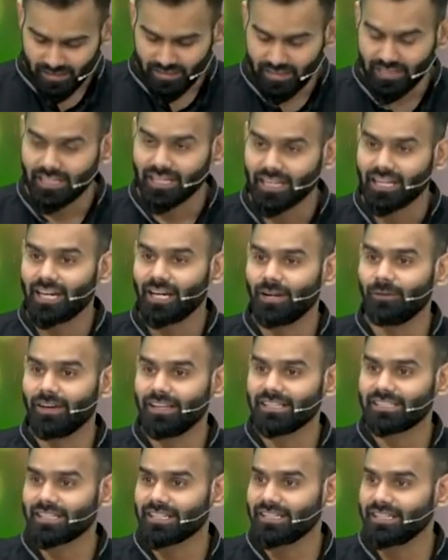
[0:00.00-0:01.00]
लीगल
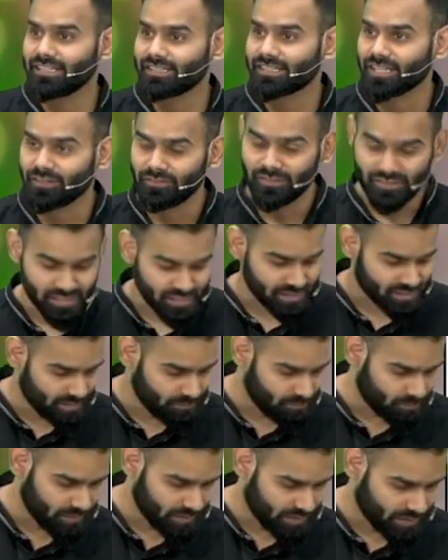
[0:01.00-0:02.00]
एडवाइजरी सर्विसेज
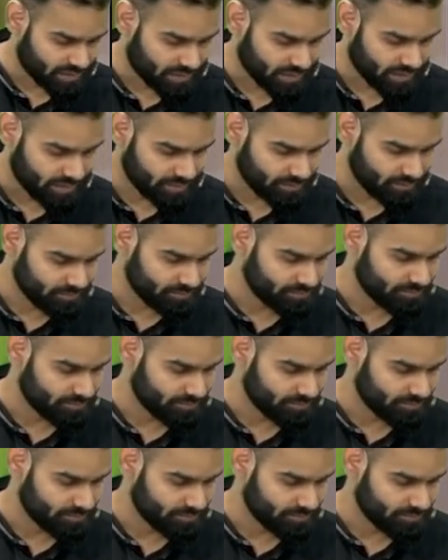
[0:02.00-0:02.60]
देते हैं